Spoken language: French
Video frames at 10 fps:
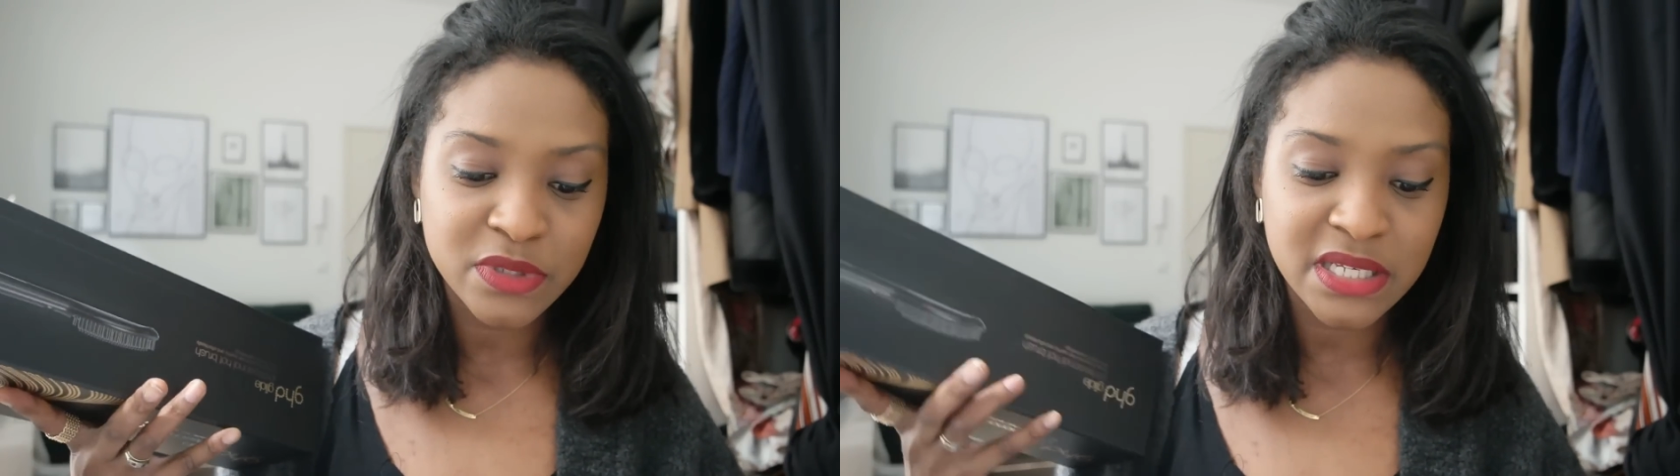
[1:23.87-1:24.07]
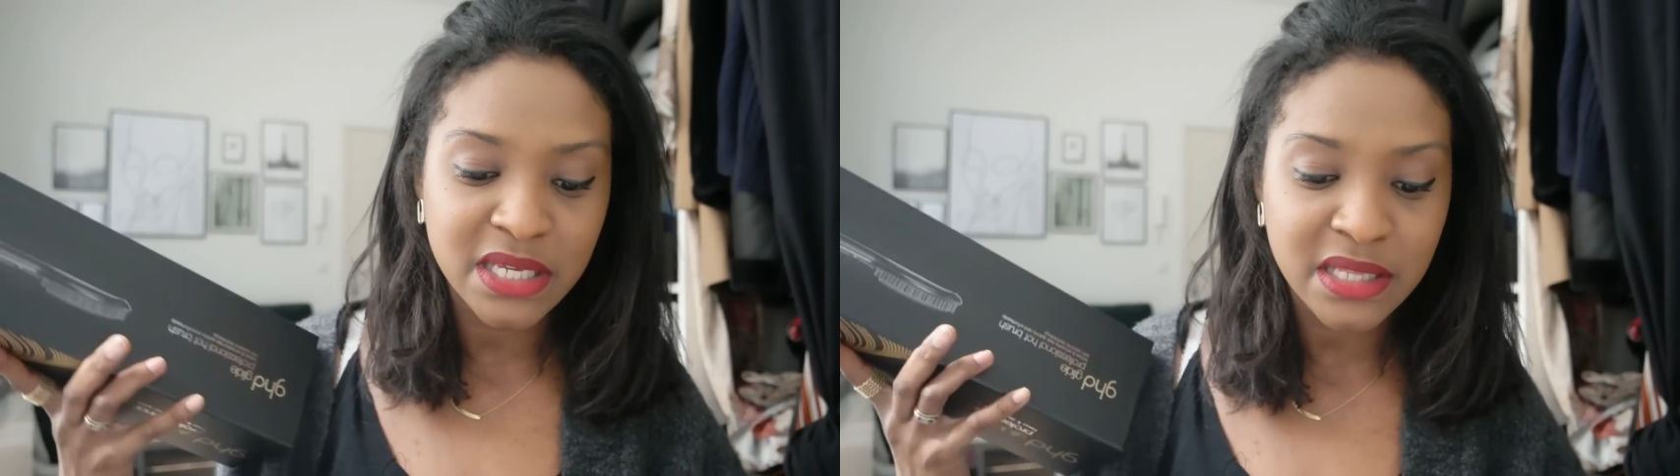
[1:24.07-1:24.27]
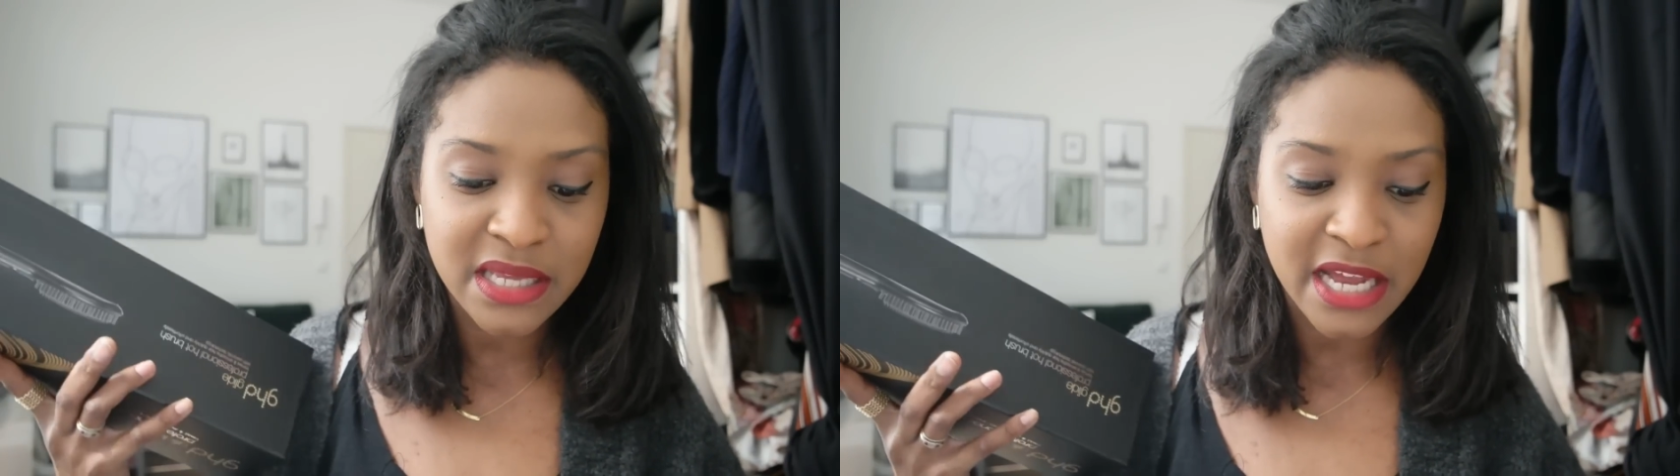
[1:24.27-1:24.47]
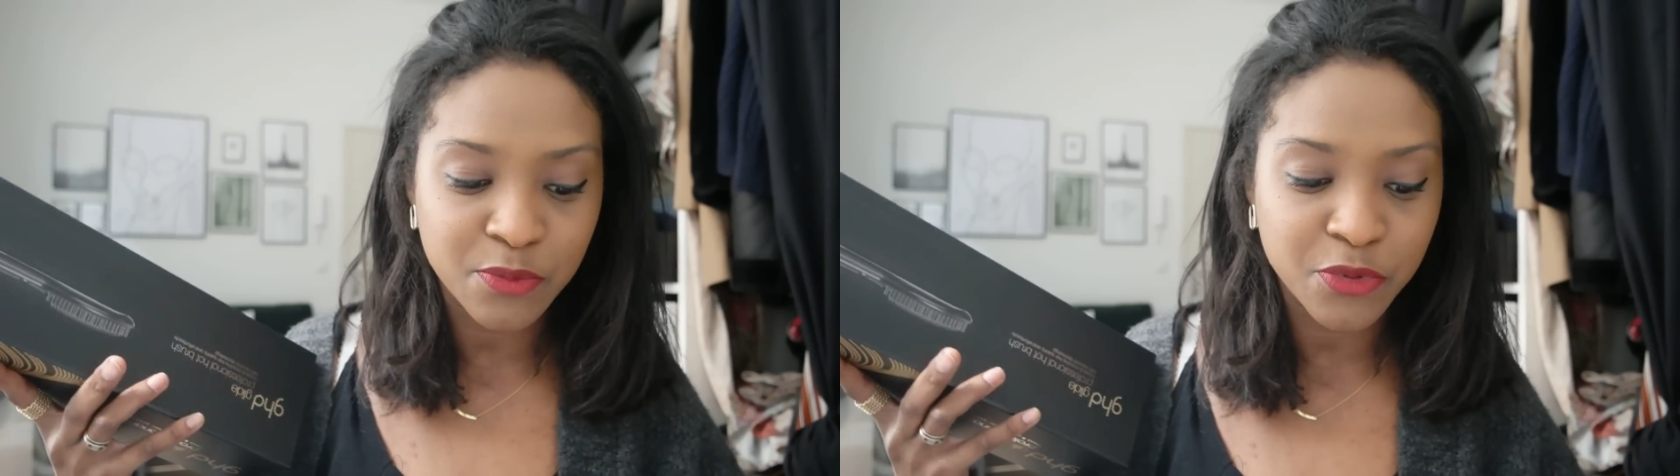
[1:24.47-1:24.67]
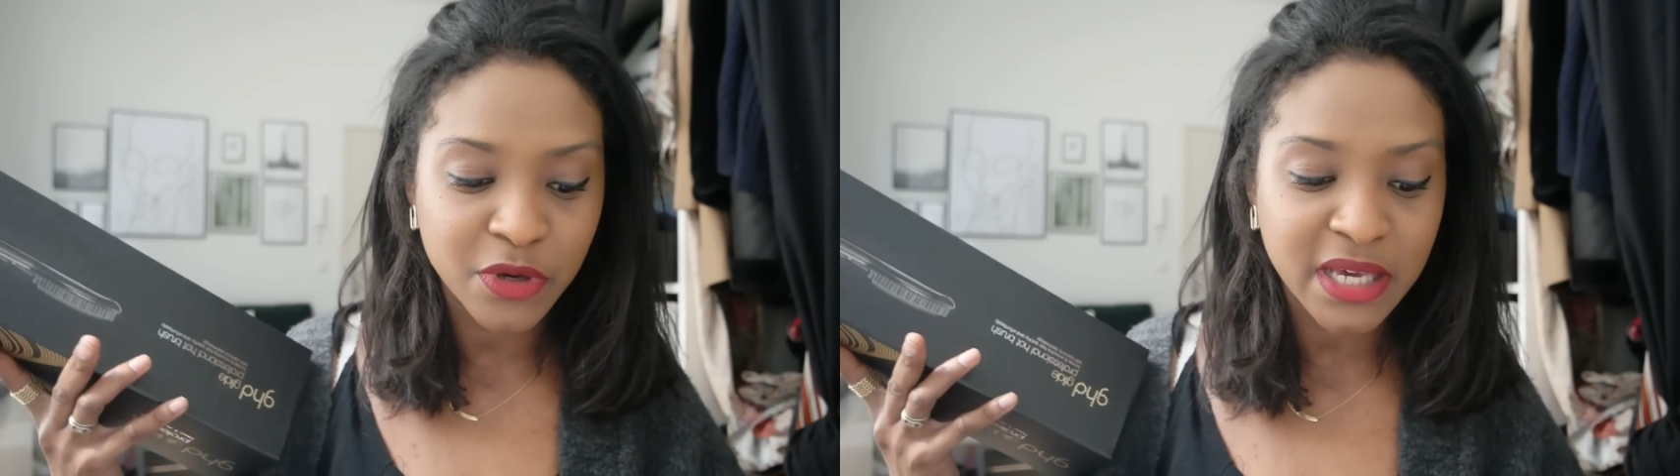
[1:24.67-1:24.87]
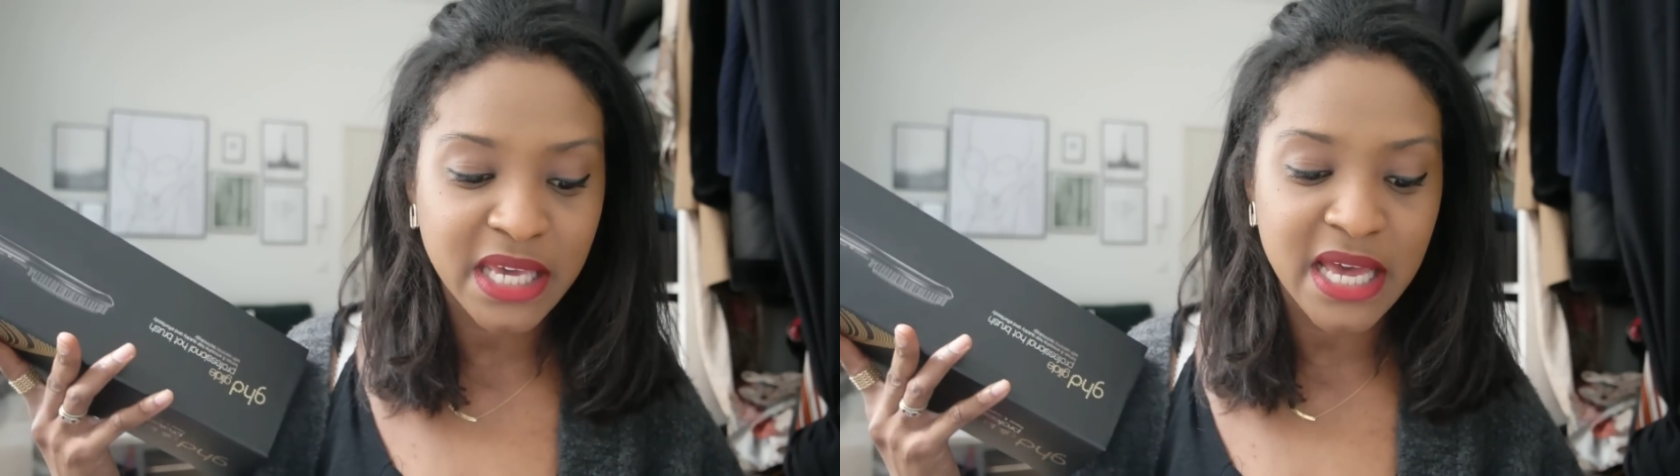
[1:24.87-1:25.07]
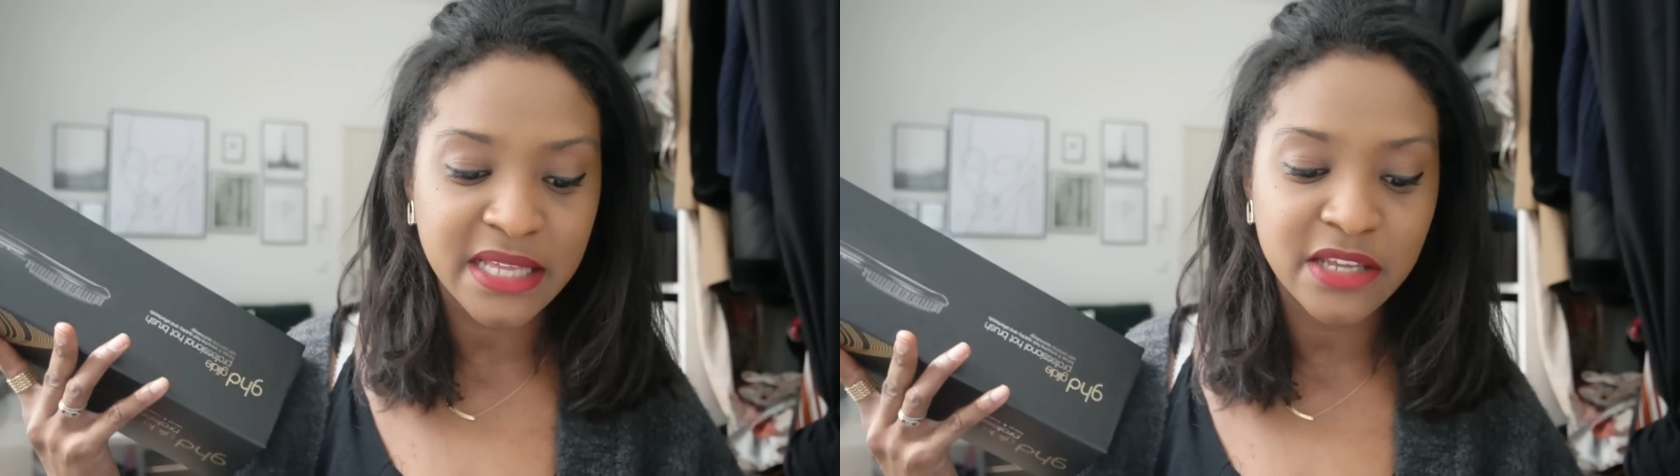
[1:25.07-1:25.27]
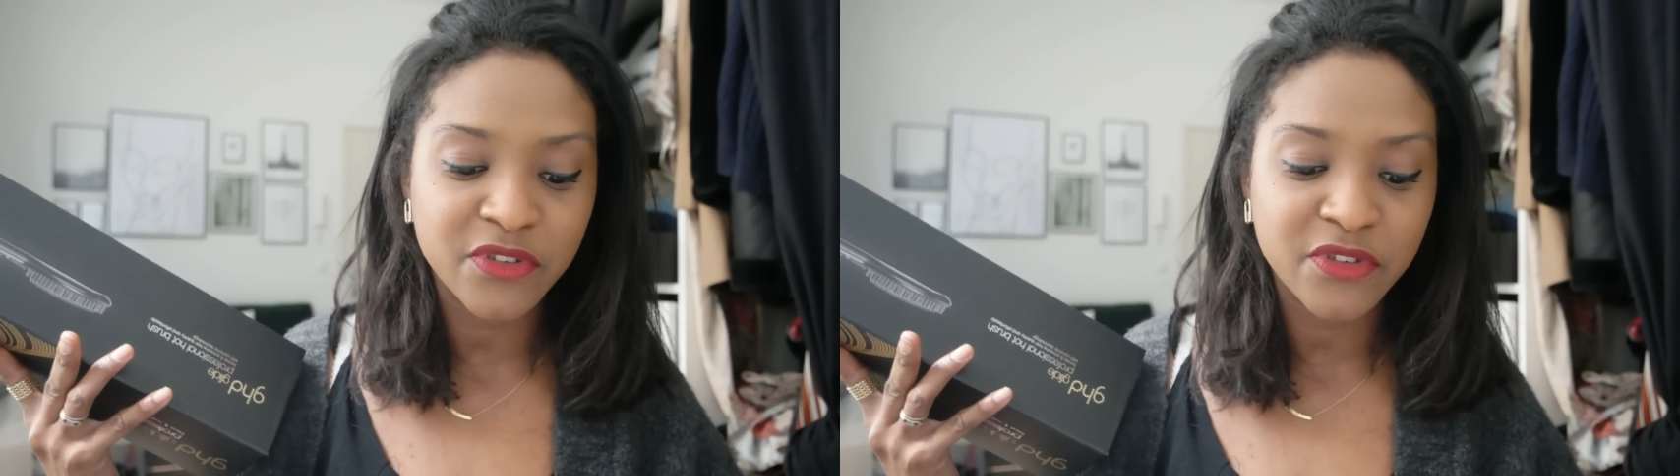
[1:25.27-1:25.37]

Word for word: outil idéal pour créer un